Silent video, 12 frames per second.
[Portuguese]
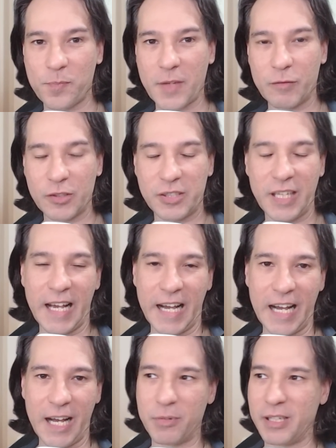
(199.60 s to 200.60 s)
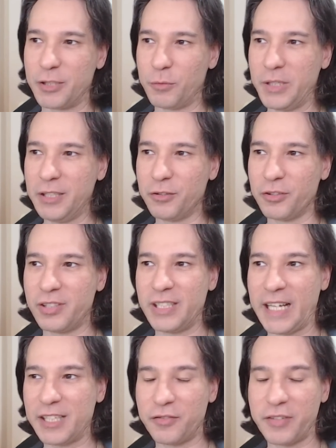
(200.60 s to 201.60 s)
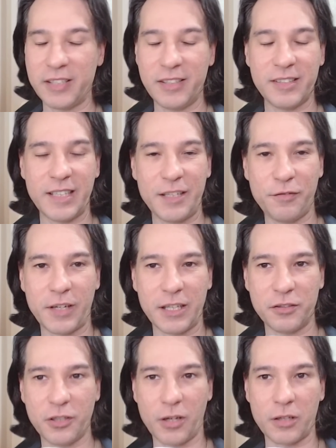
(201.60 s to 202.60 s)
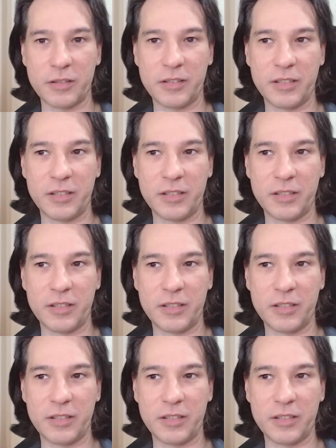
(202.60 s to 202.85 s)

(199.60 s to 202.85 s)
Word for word: você abre ali o Windows e às vezes ele fala assim, ó,